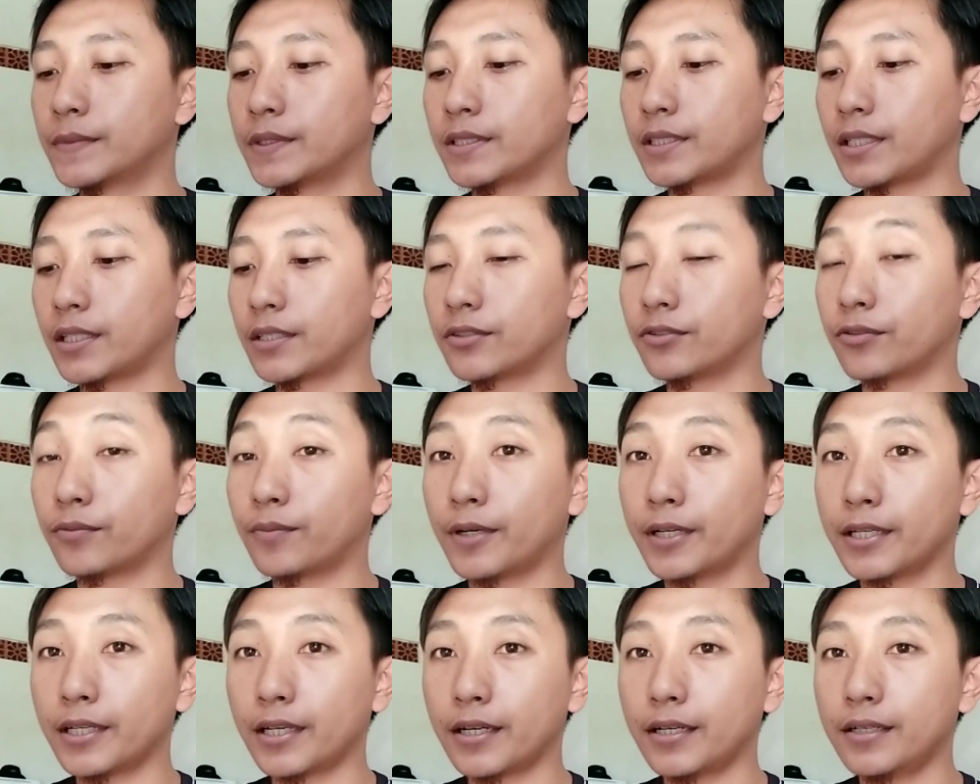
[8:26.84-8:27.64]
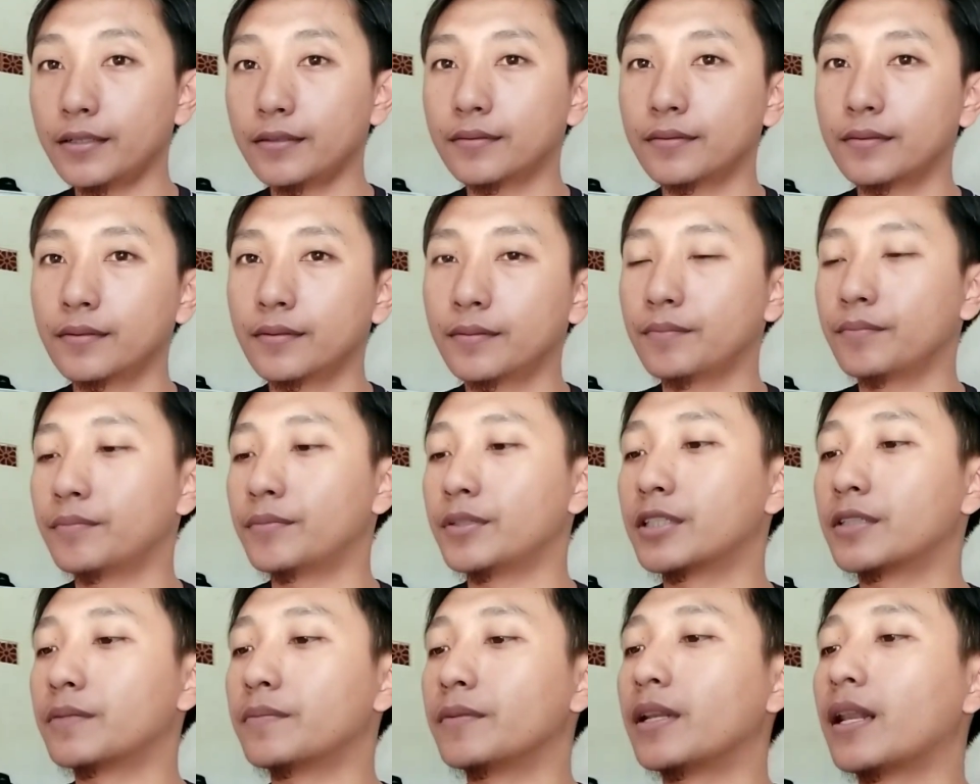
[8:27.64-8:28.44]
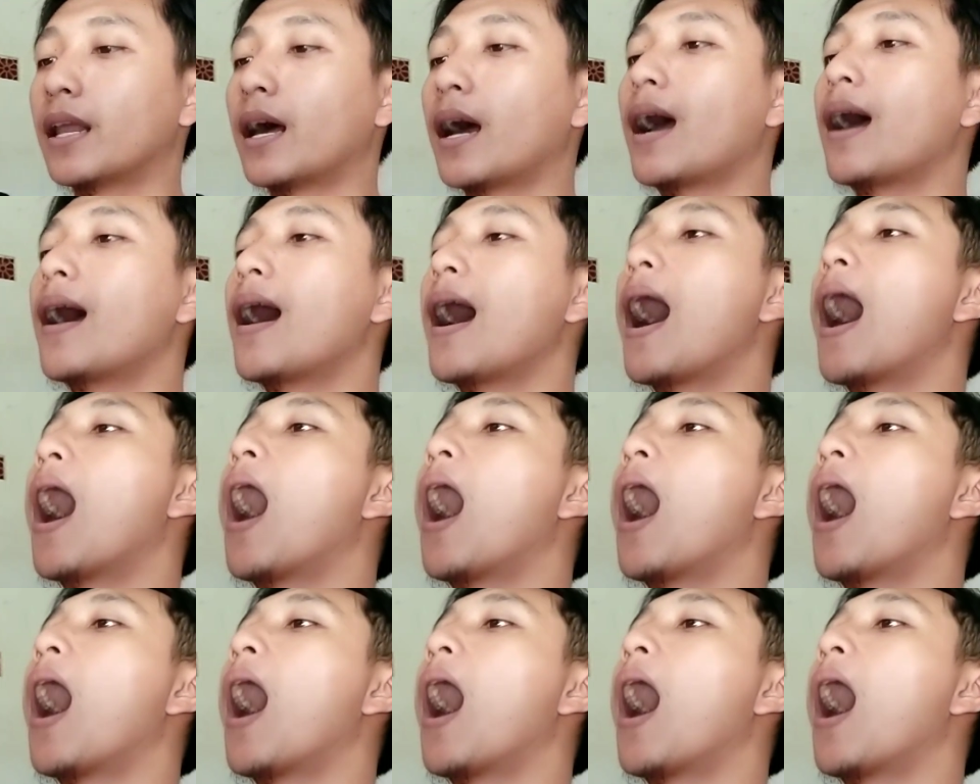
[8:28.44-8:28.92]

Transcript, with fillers: ya coba ya Bismillah